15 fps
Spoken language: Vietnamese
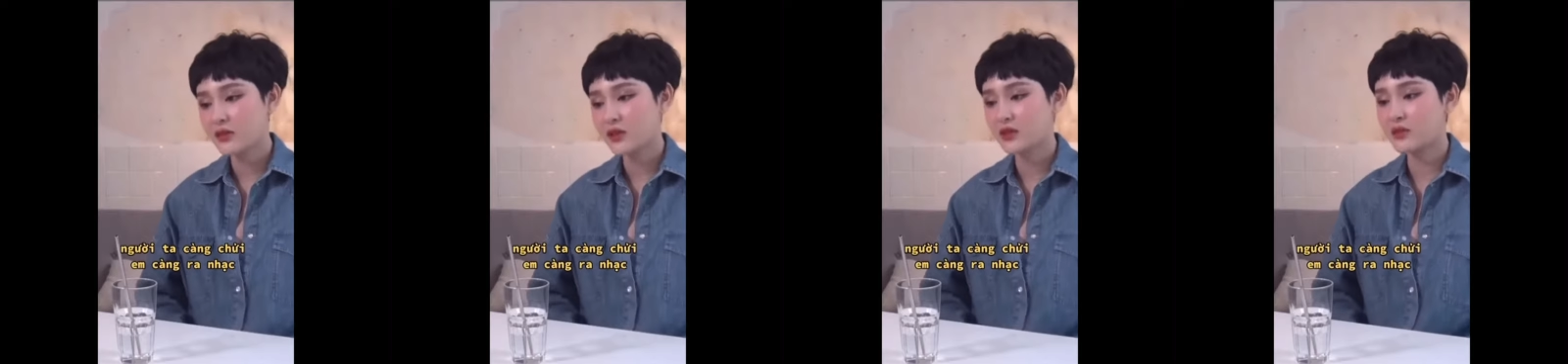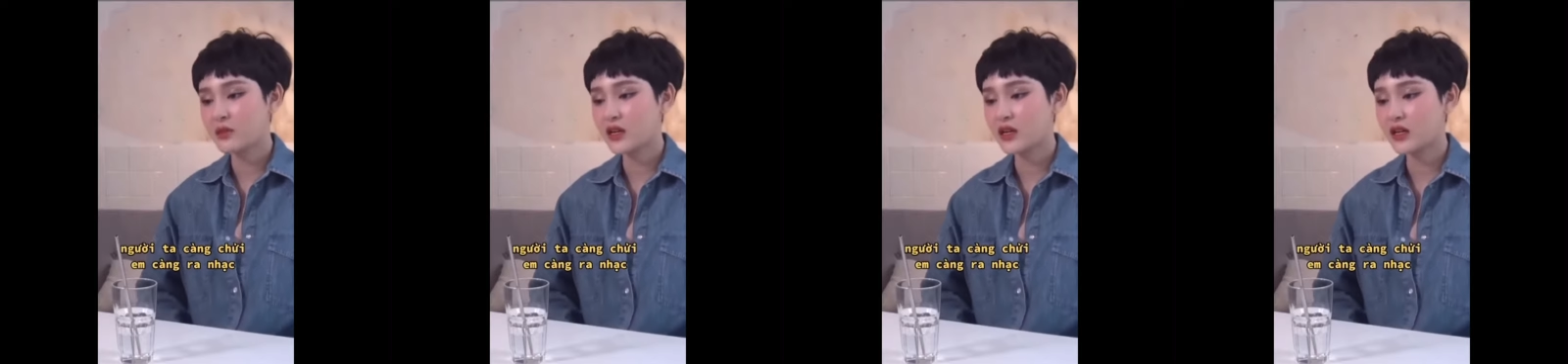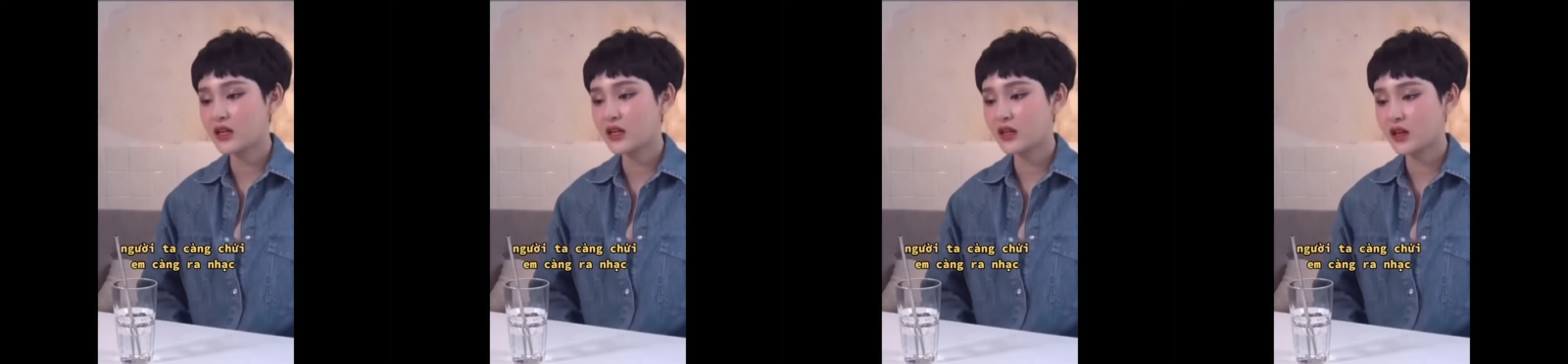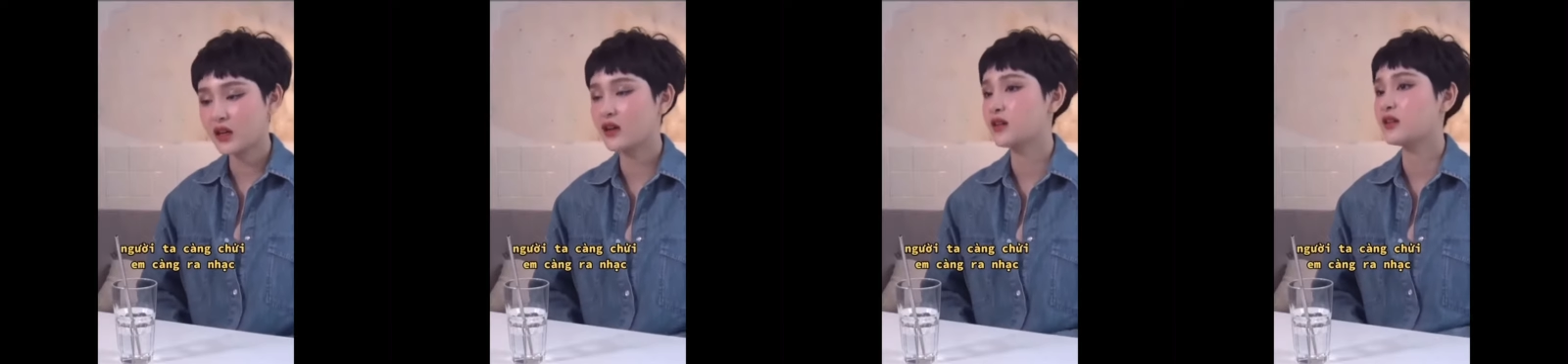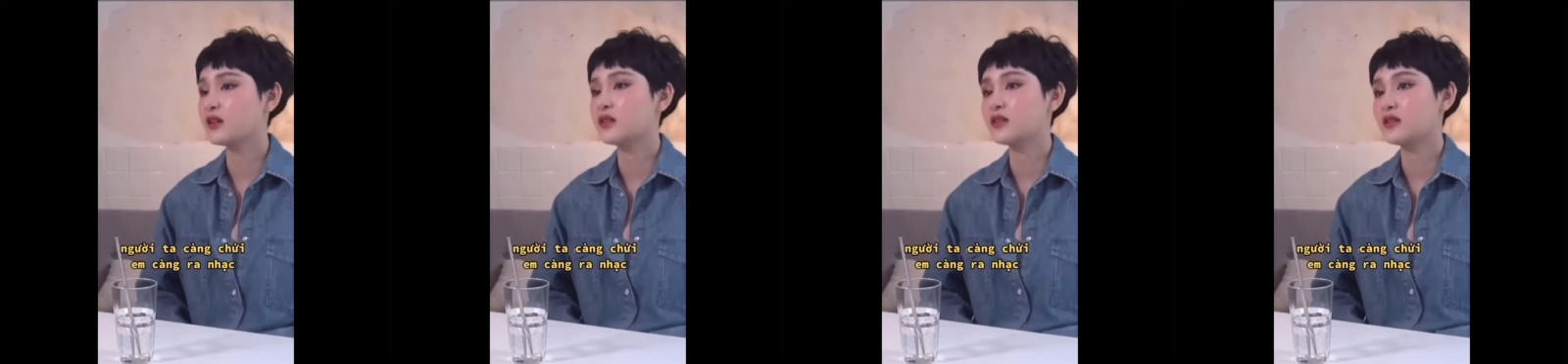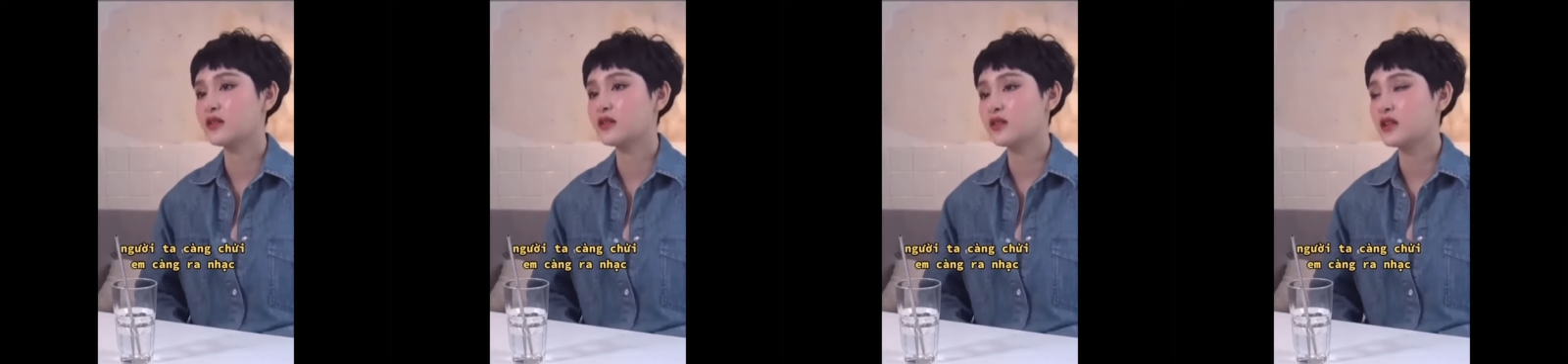chỉ biết là ờ,
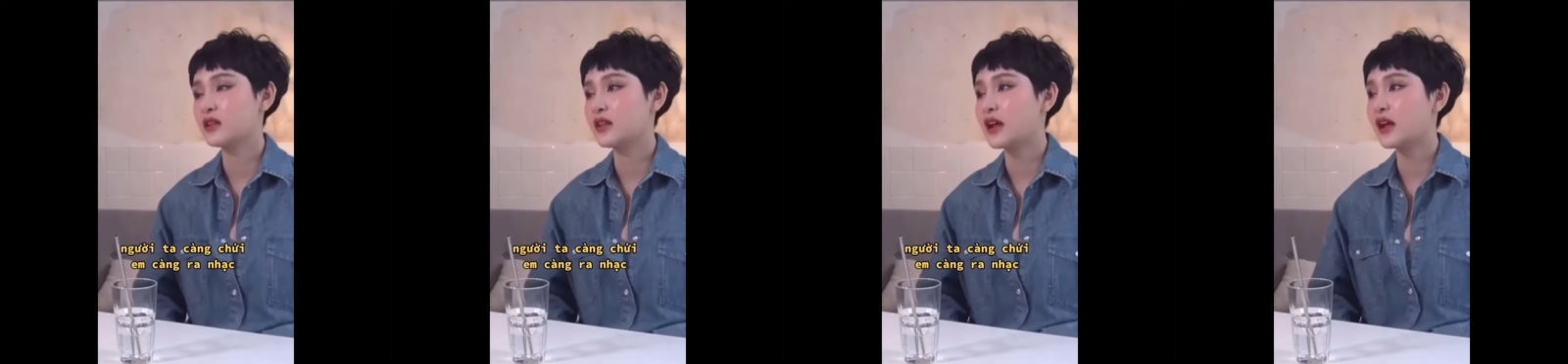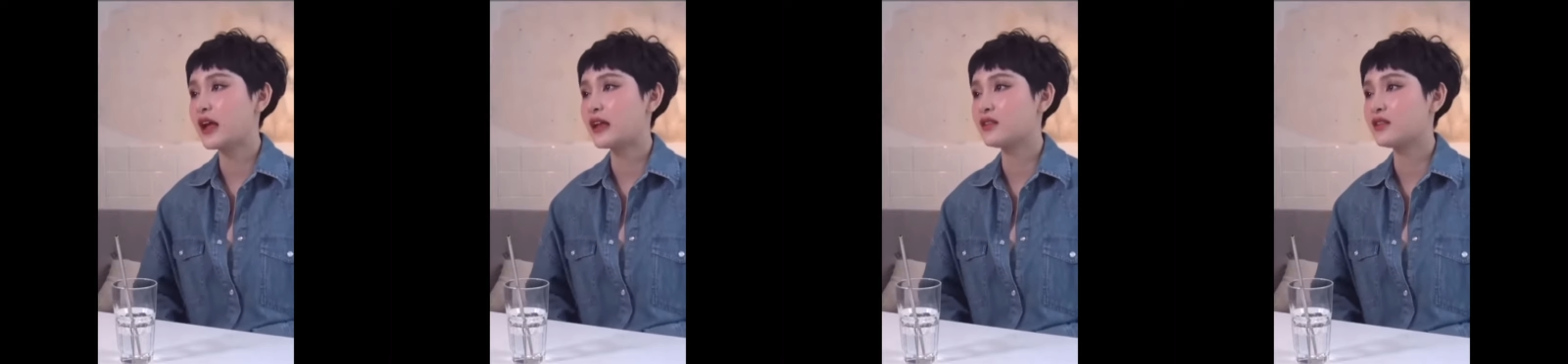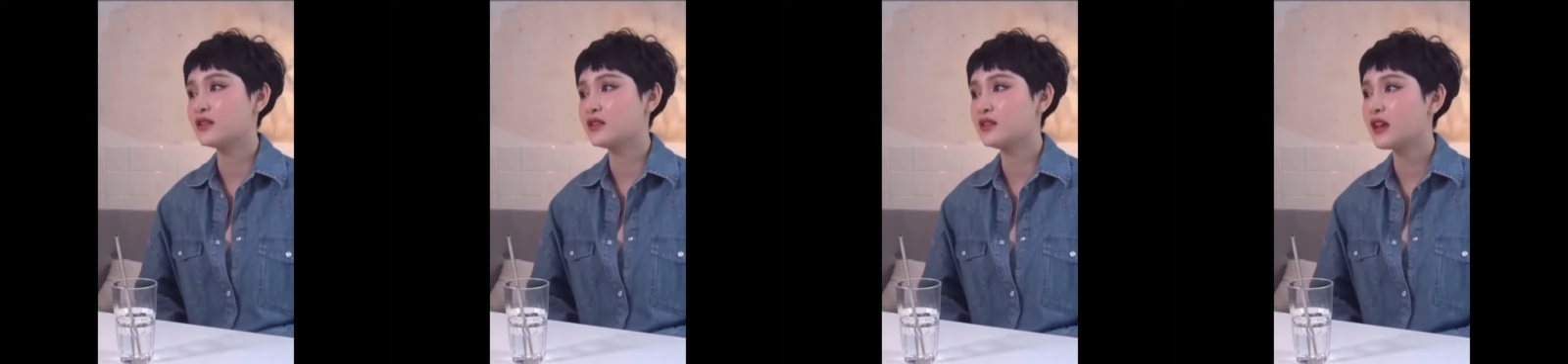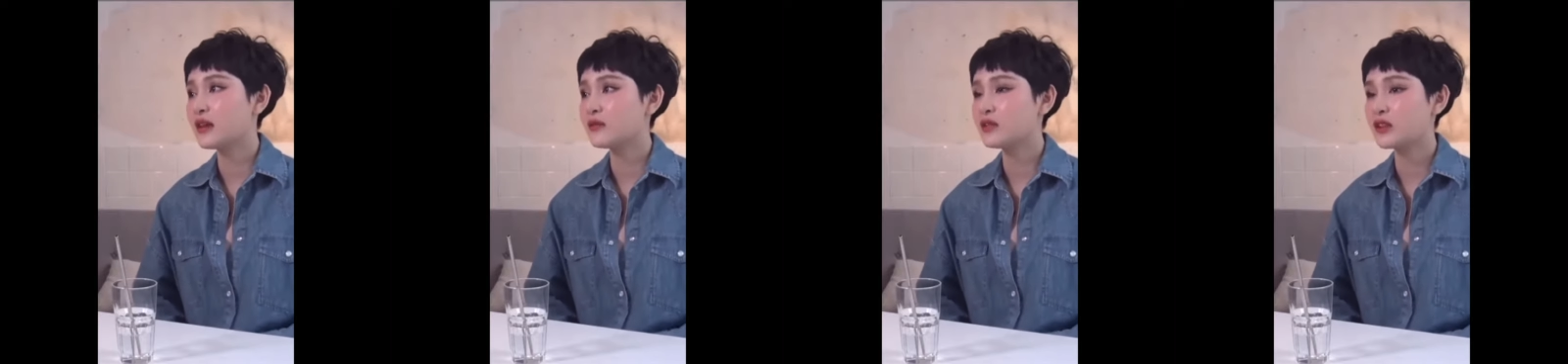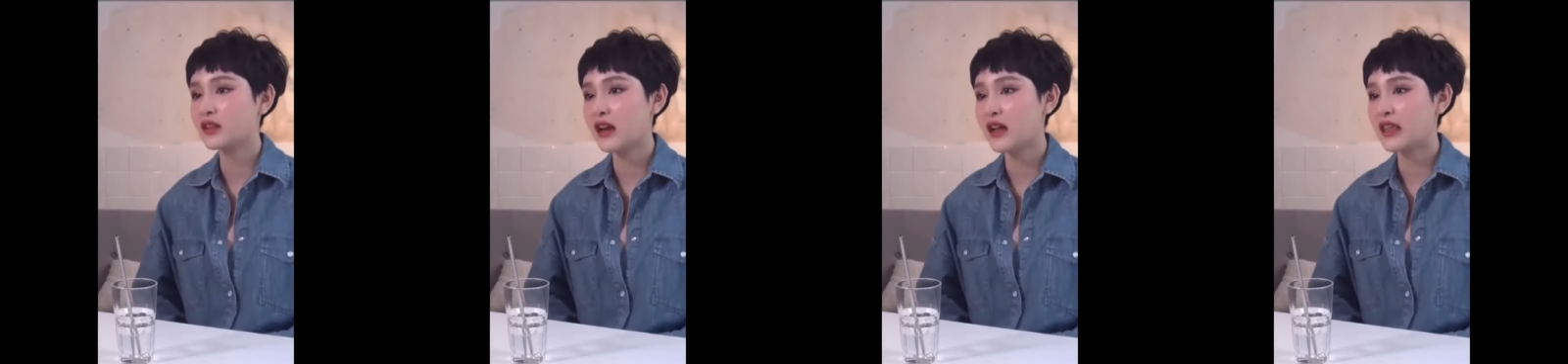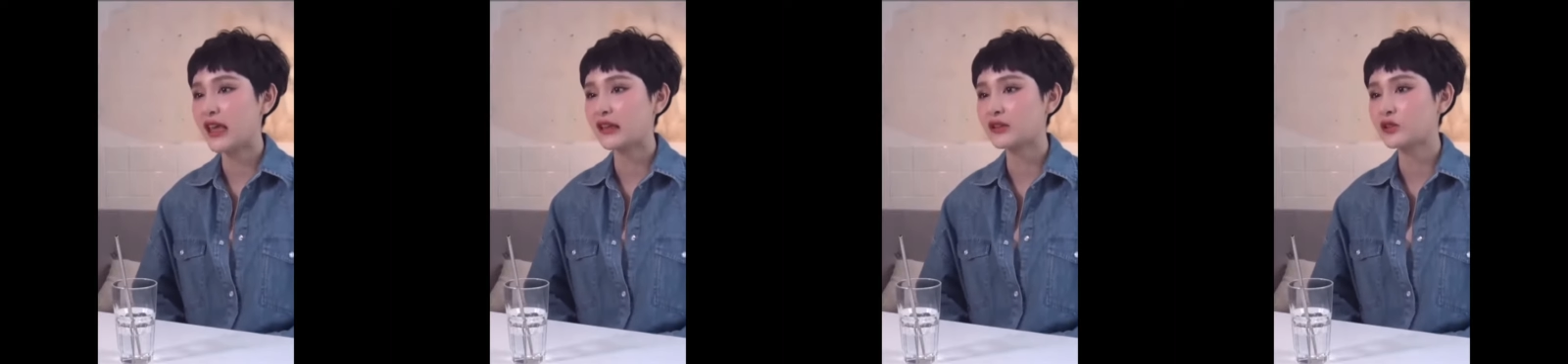người ta càng chửi thì em sẽ
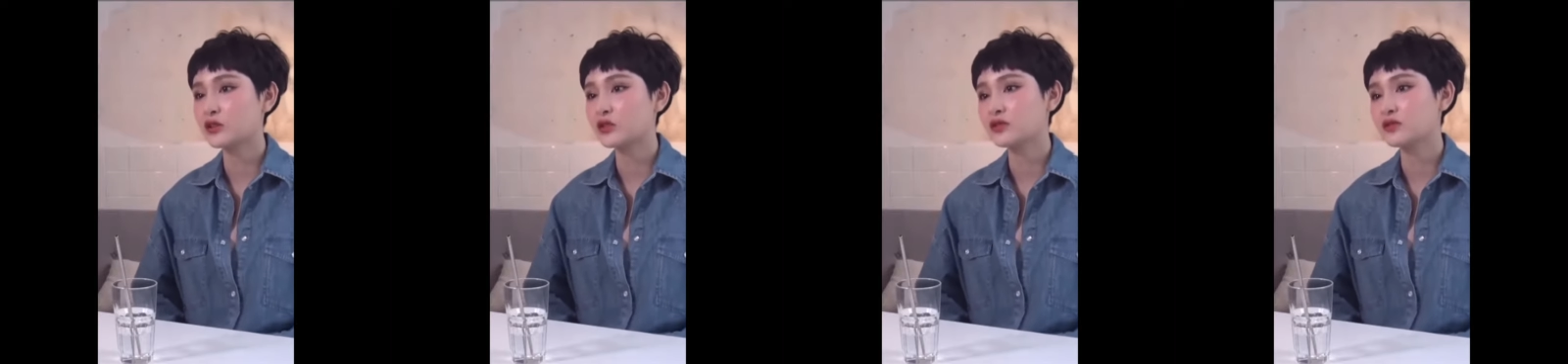ra nhạc thôi